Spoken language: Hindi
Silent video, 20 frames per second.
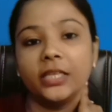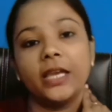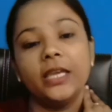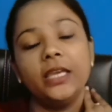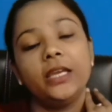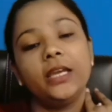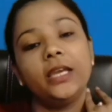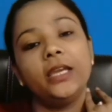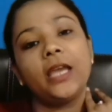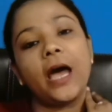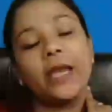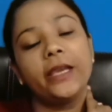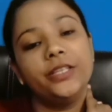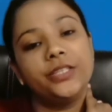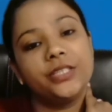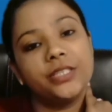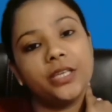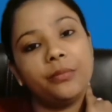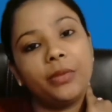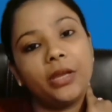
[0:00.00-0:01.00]
कहीं कहीं
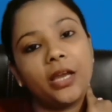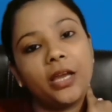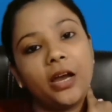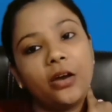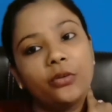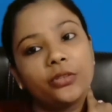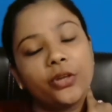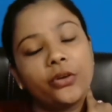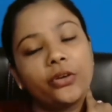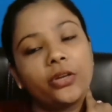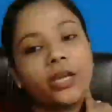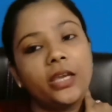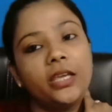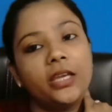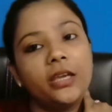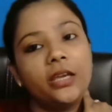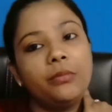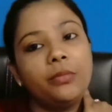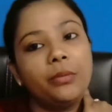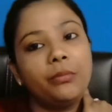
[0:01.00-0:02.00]
आईजीएम लिखा होता है और
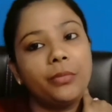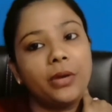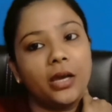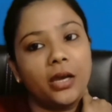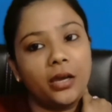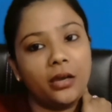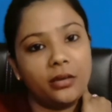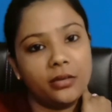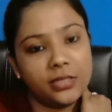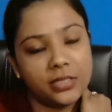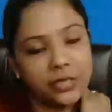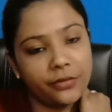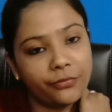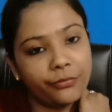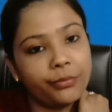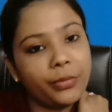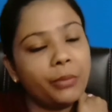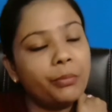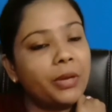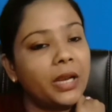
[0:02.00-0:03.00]
कहीं कहीं सिर्फ
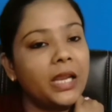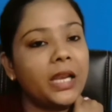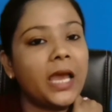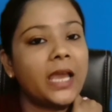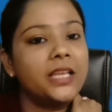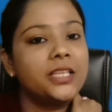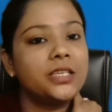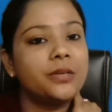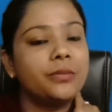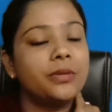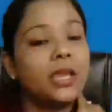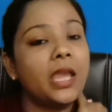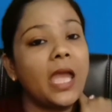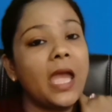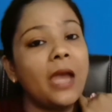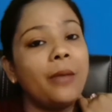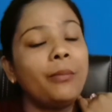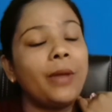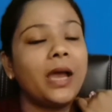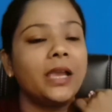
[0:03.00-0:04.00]
मेम्ब्रेन आईजीएम ये
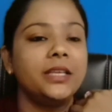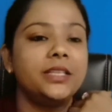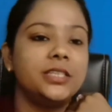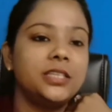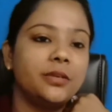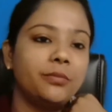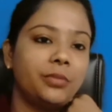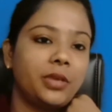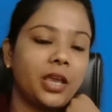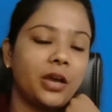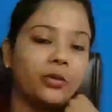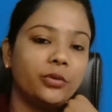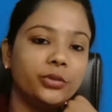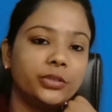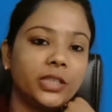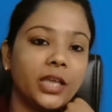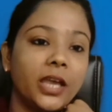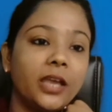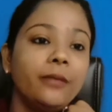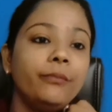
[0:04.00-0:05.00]
एम आईजीएम क्या
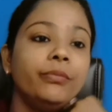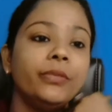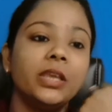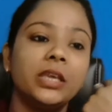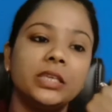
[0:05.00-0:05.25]
होता है